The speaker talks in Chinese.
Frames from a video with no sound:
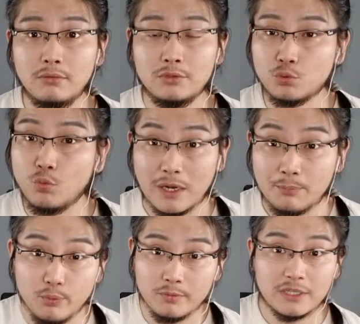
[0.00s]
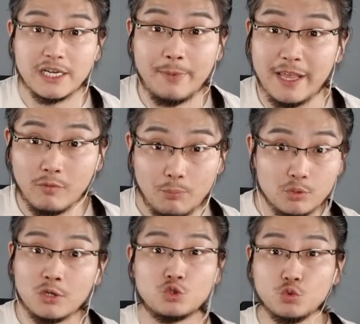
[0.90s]
就是我不，我这辈子我不
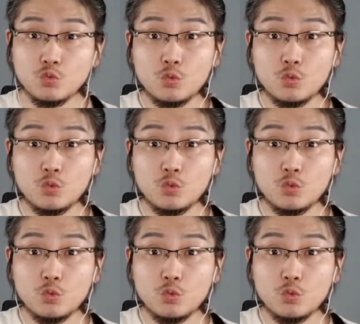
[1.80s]
能输，